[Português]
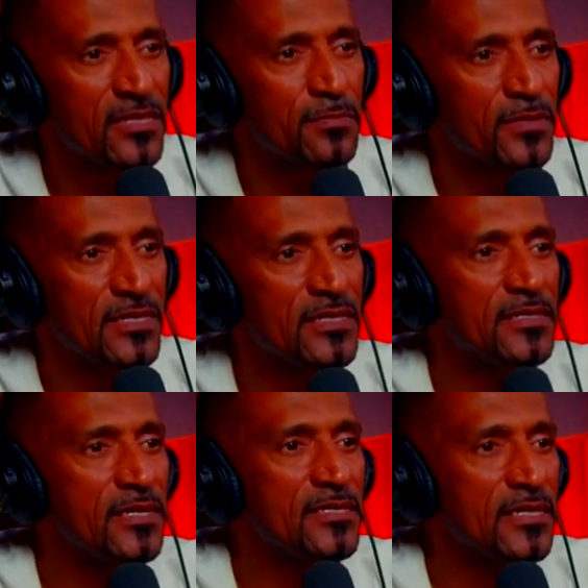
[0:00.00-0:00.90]
nesse,
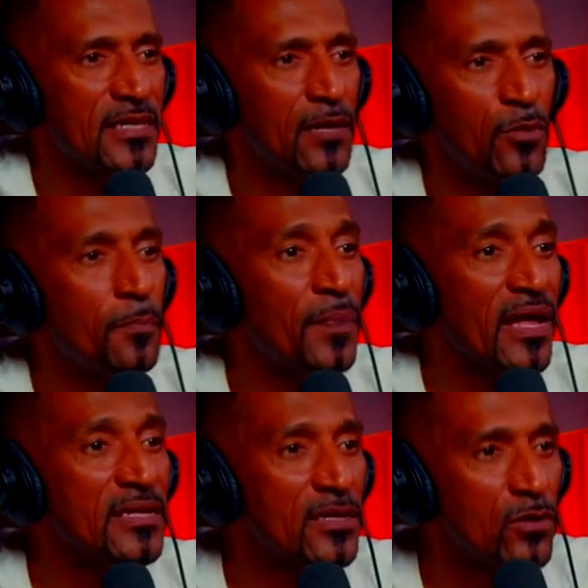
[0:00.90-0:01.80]
nesse termo
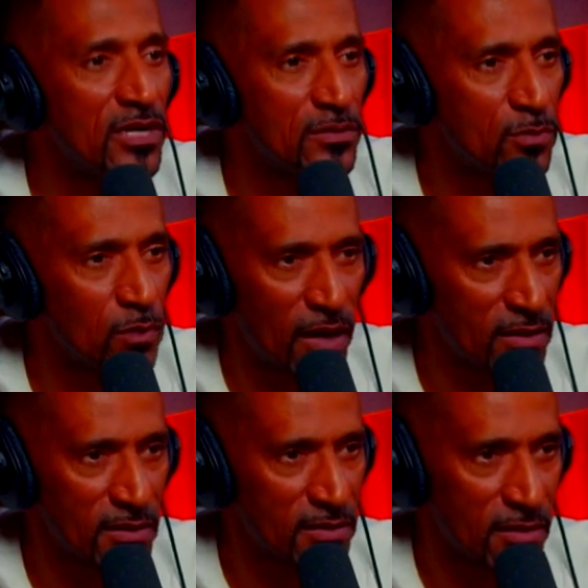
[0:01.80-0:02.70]
empreendedorismo, eu não era
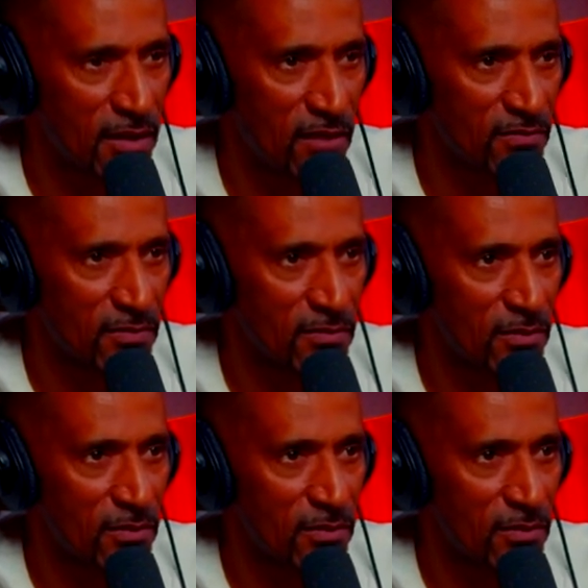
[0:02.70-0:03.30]
dessa leva.